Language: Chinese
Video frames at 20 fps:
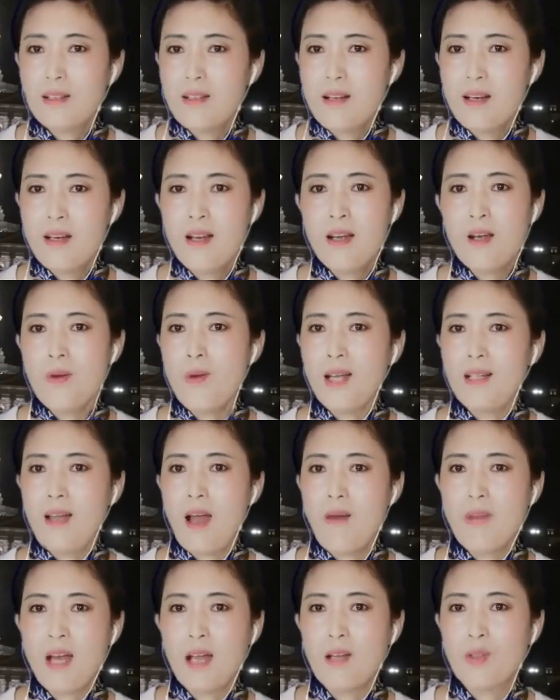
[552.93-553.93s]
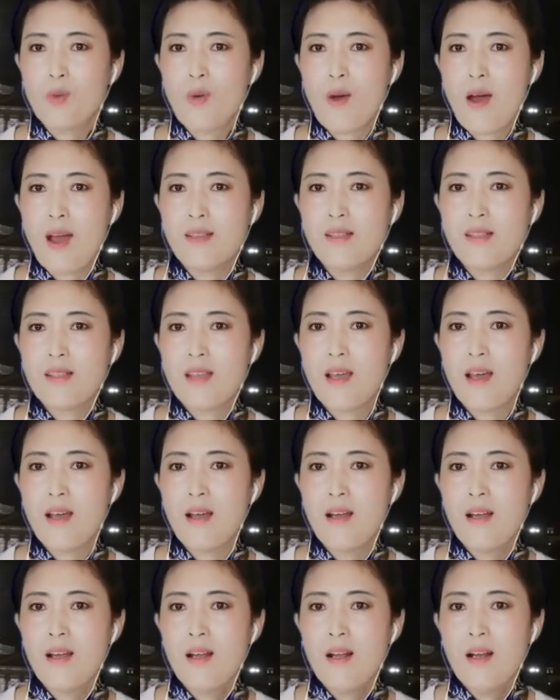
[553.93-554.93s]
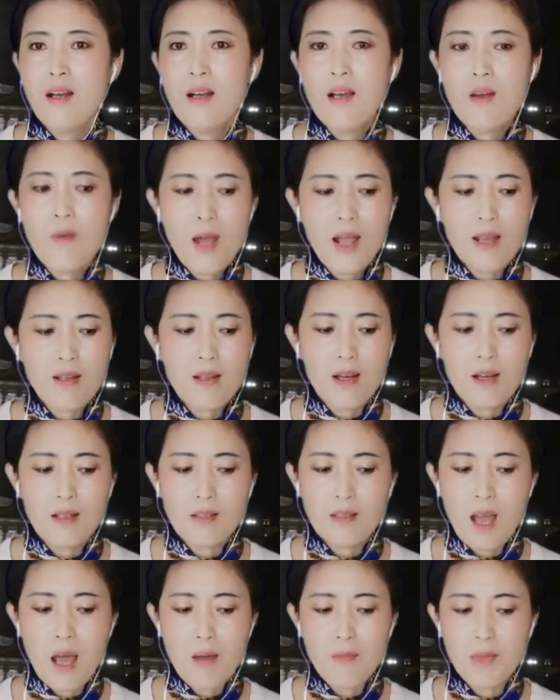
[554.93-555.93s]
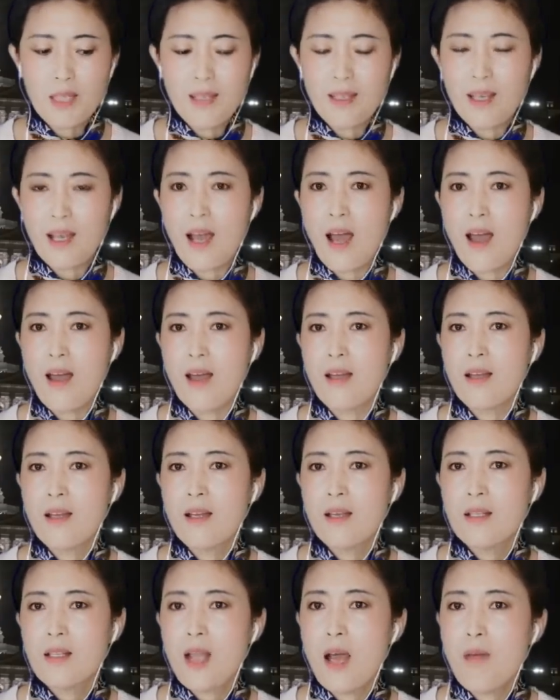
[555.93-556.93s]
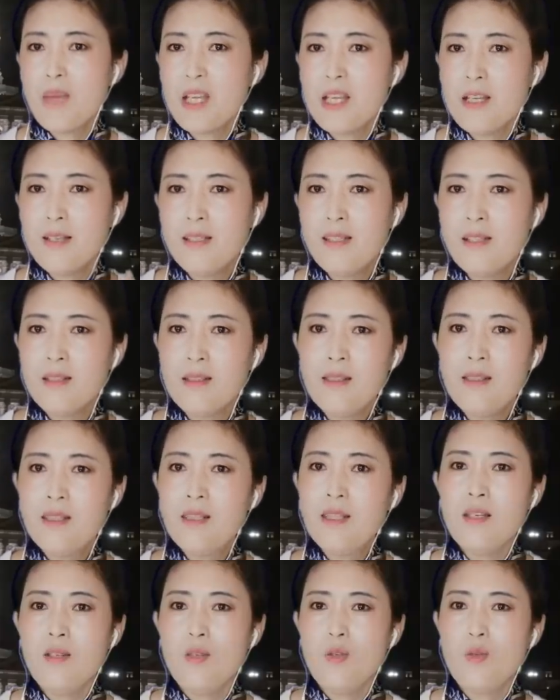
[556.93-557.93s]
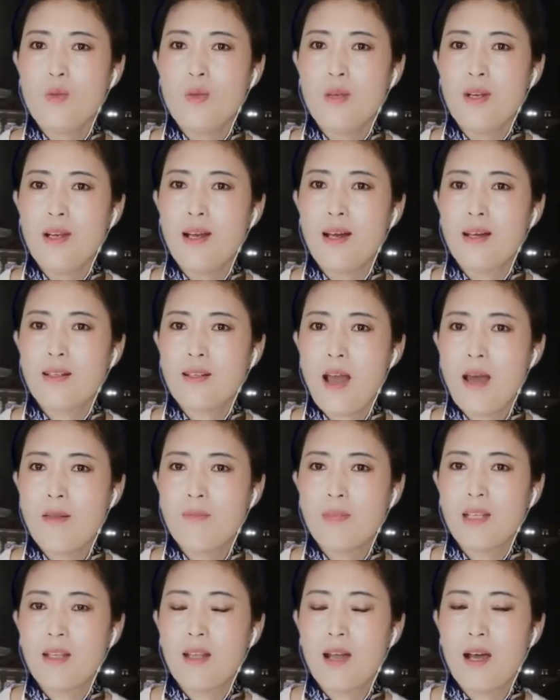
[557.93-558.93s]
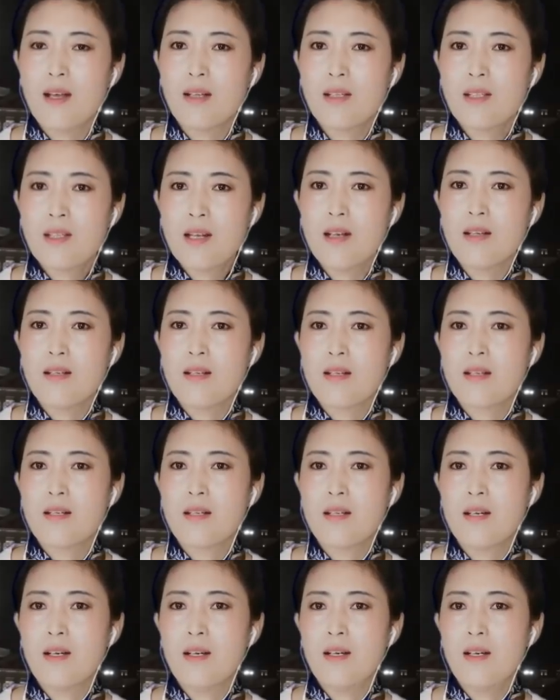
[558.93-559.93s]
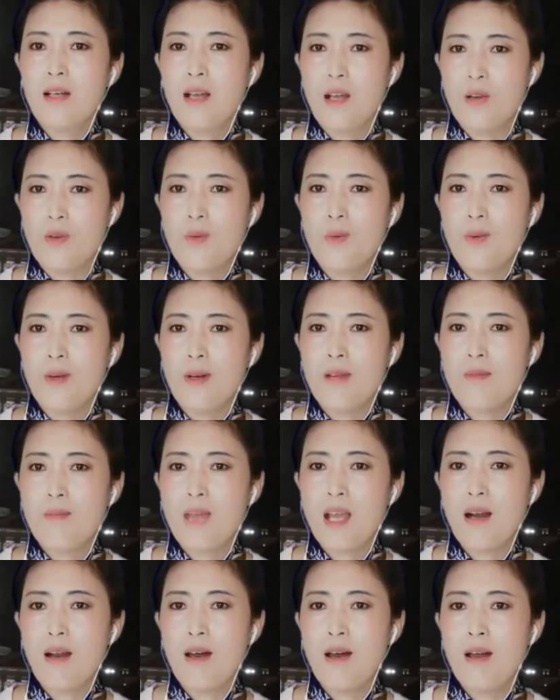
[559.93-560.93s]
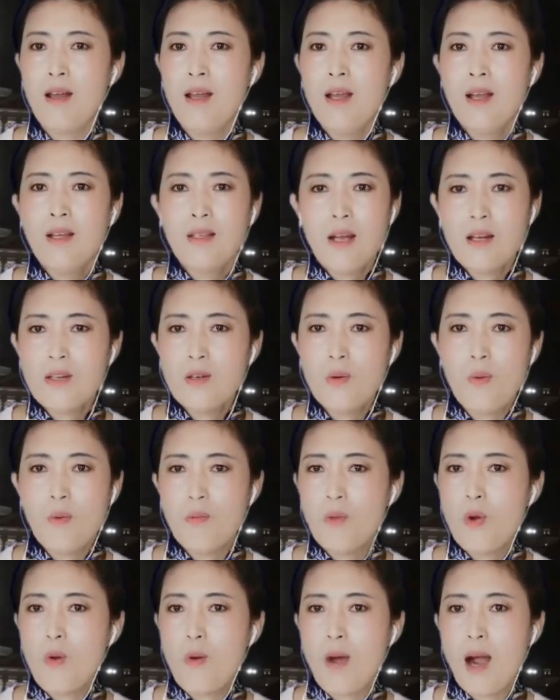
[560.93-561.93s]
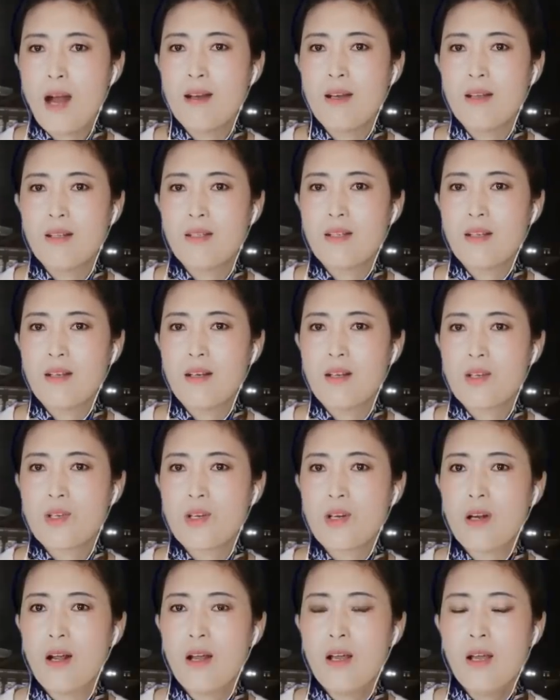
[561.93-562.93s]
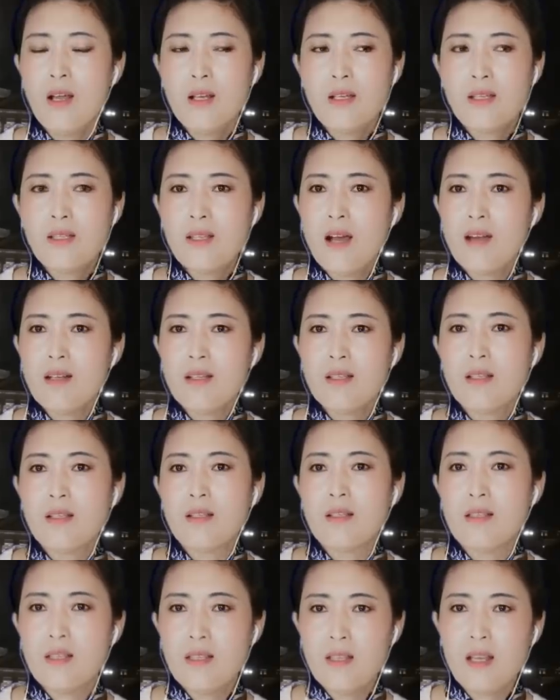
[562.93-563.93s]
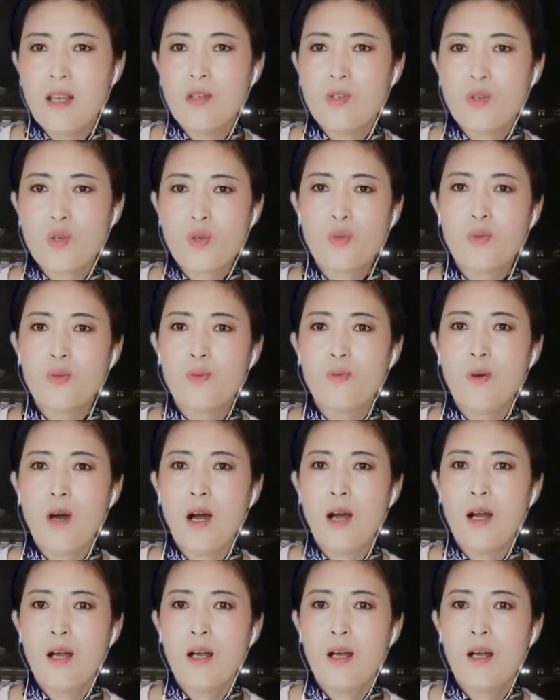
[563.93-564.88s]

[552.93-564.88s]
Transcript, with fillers: 另外，他们很团结。另外呢，他们你看，他们已经进军了他们的政治领域里面了。但是我们华人真的是相形见绌啊！